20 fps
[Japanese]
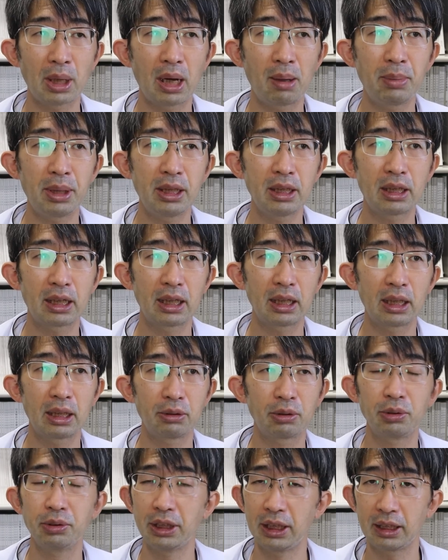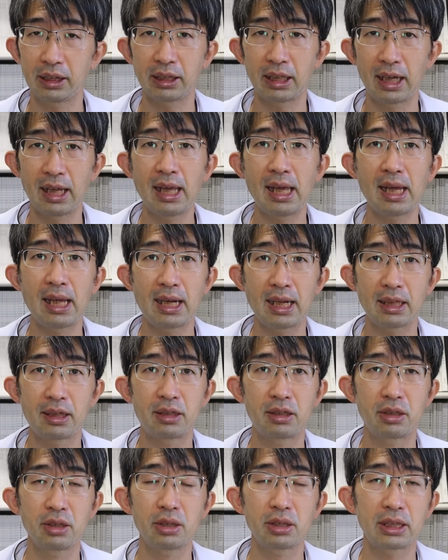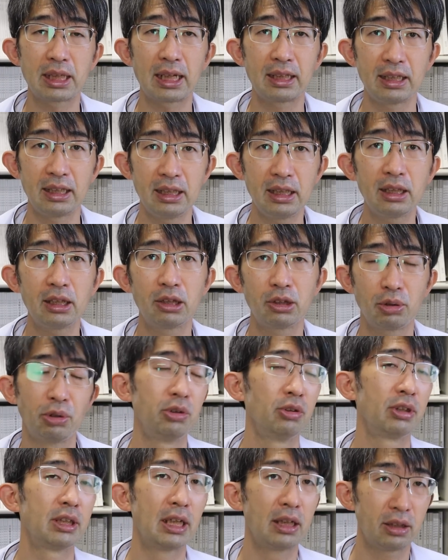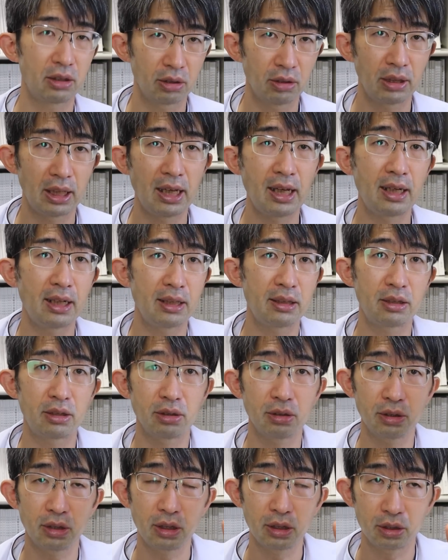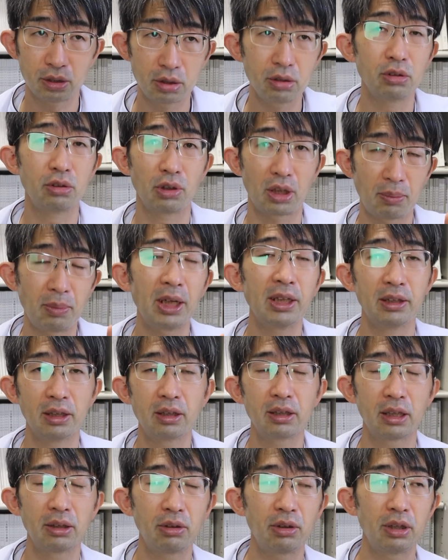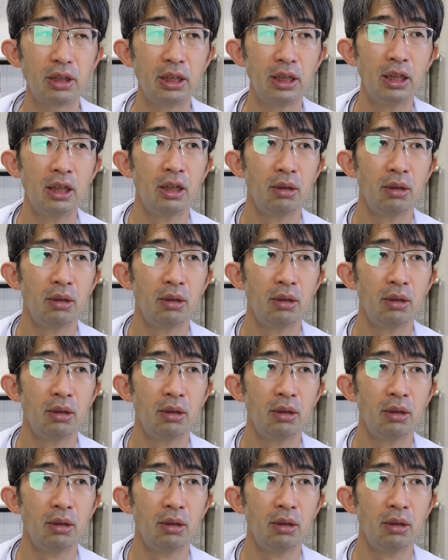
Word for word: アメリカの方であった A レッツスタディという研究、A レッツ2とかもあるんですけど、